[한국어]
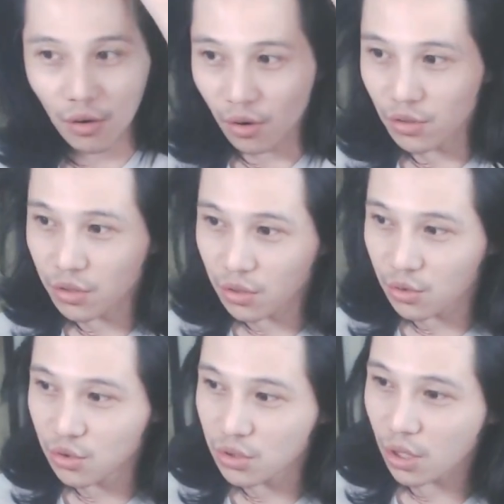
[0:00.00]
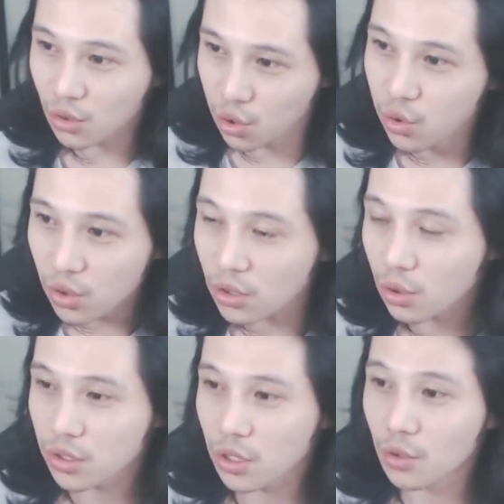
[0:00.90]
아 인상 존나
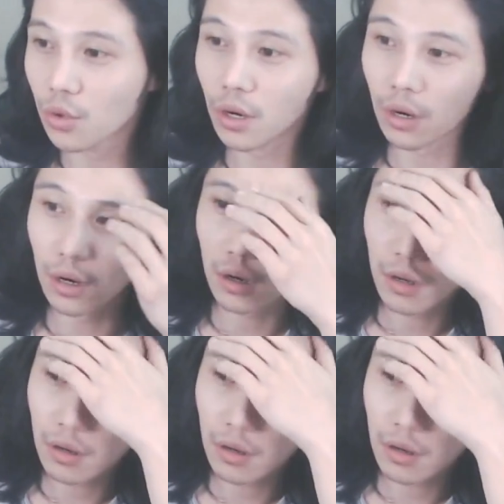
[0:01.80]
드럽게 생긴 거야.